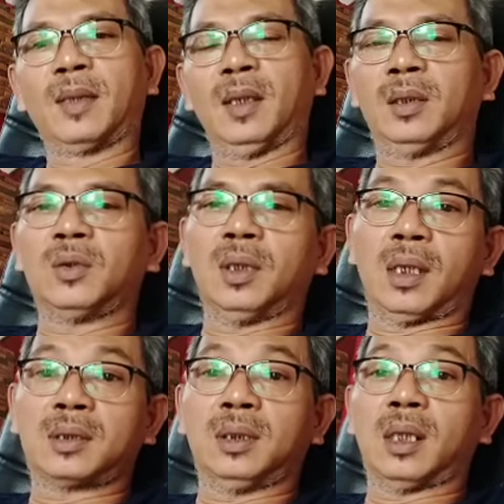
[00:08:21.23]
Ya itu
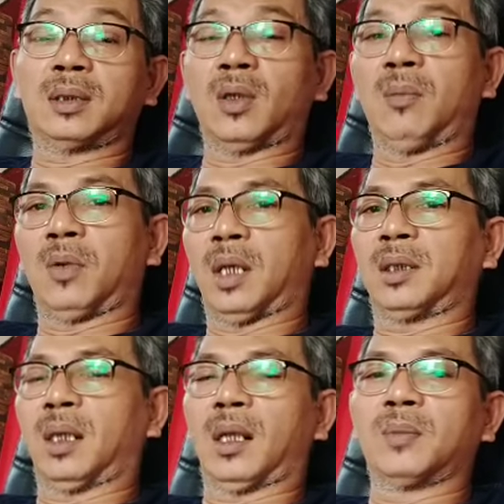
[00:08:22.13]
narasi-narasi kelompok
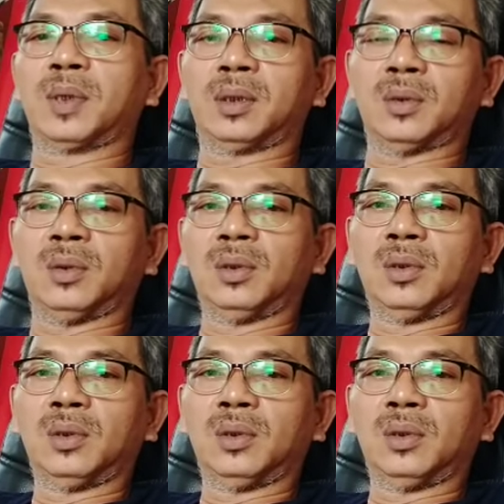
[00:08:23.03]
radikal kan begitu